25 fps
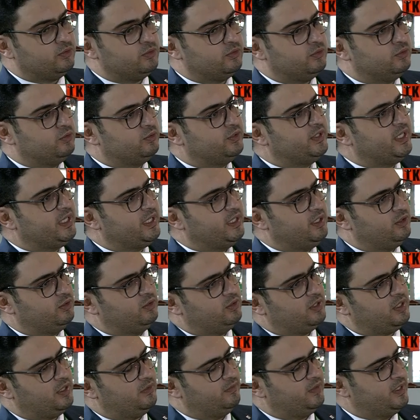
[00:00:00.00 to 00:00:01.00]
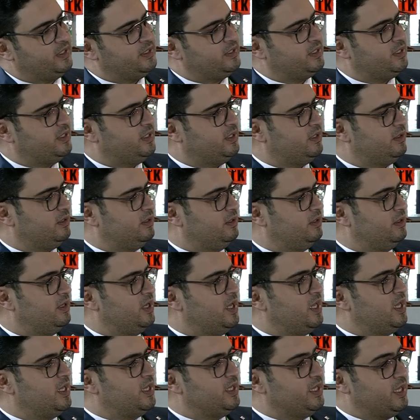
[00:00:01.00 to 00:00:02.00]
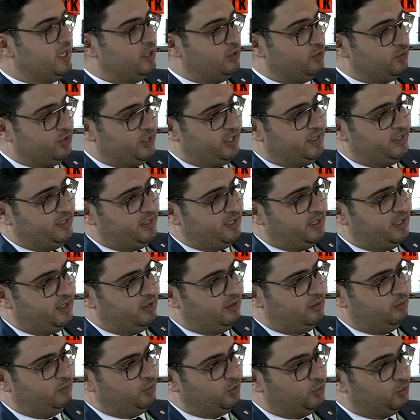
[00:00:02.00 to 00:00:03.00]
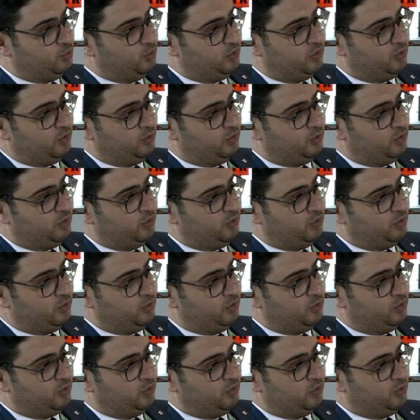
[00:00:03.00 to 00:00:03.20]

nos, techniques de travail, c'est-à-dire euh, il y a un logiciel produit